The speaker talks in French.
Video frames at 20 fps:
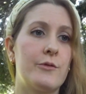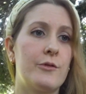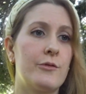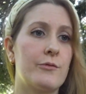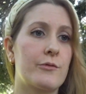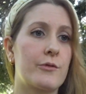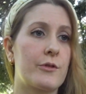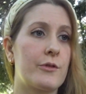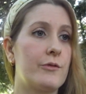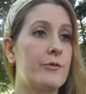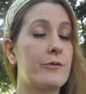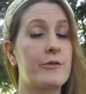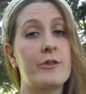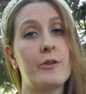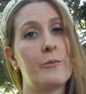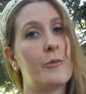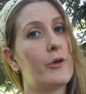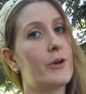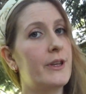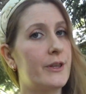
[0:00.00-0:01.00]
Donc non
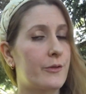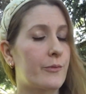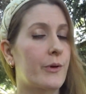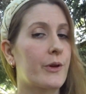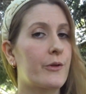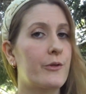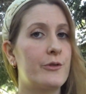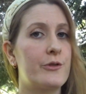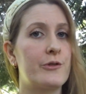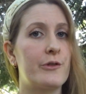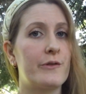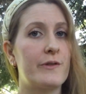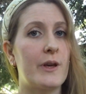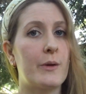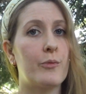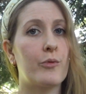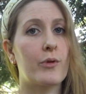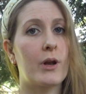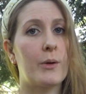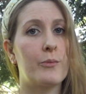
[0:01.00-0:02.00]
seulement les soins que je
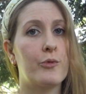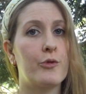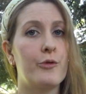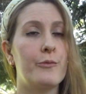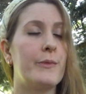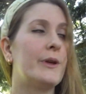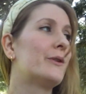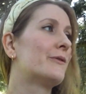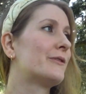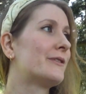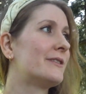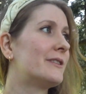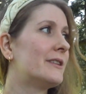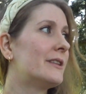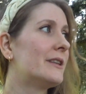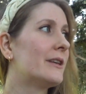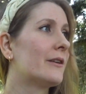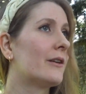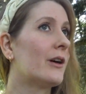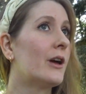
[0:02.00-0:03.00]
fais pour la peau, mais
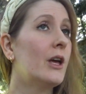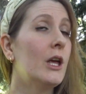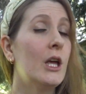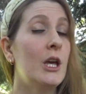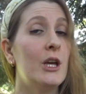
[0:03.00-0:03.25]
aussi euh,